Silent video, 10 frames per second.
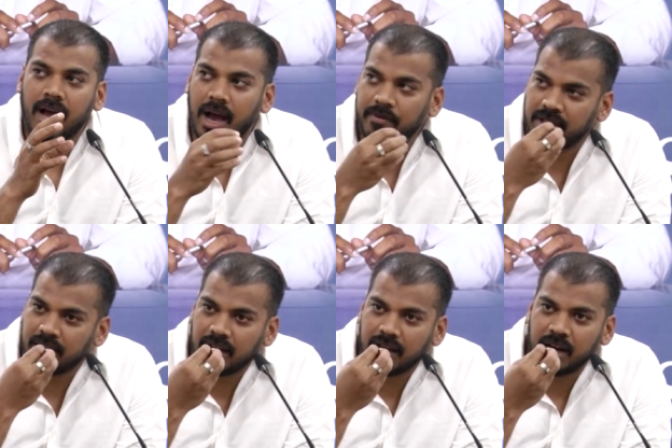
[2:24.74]
ఆ
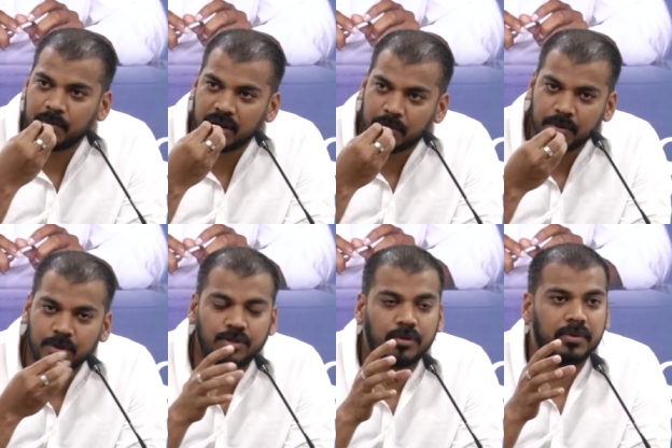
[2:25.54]
విధంగా గడిపిన
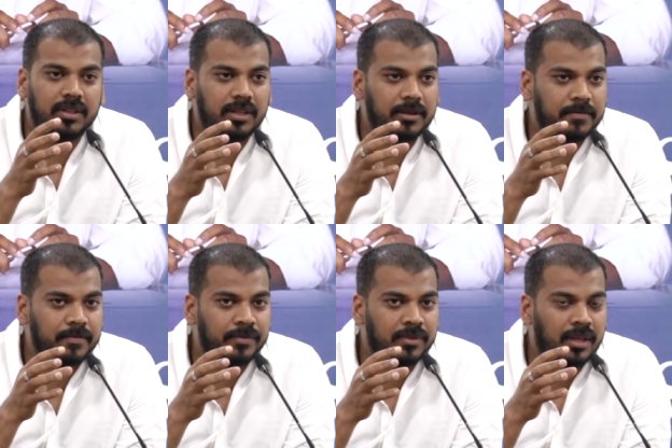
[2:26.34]
ప్రభుత్వం మీది
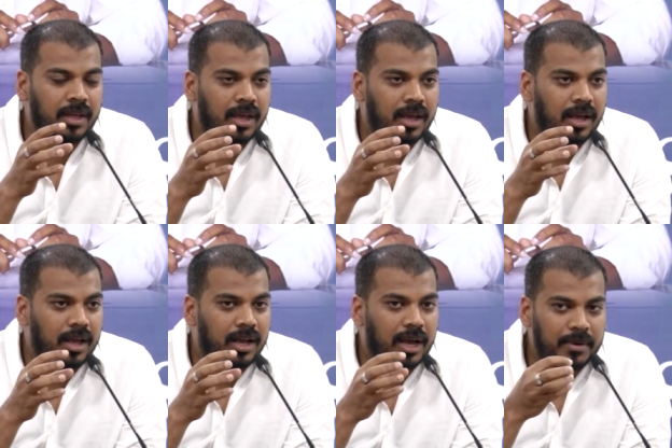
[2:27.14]

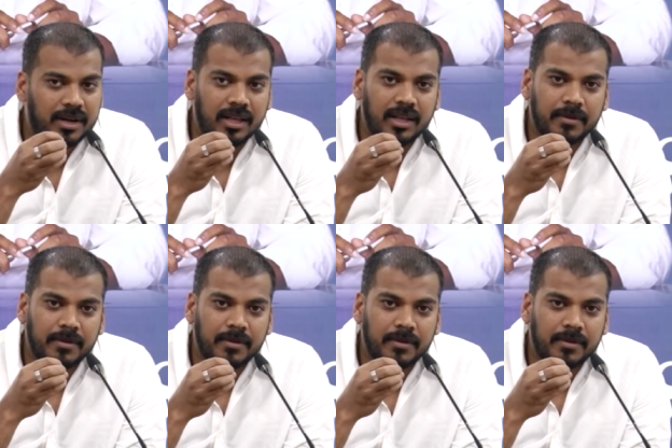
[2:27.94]
కాబట్టి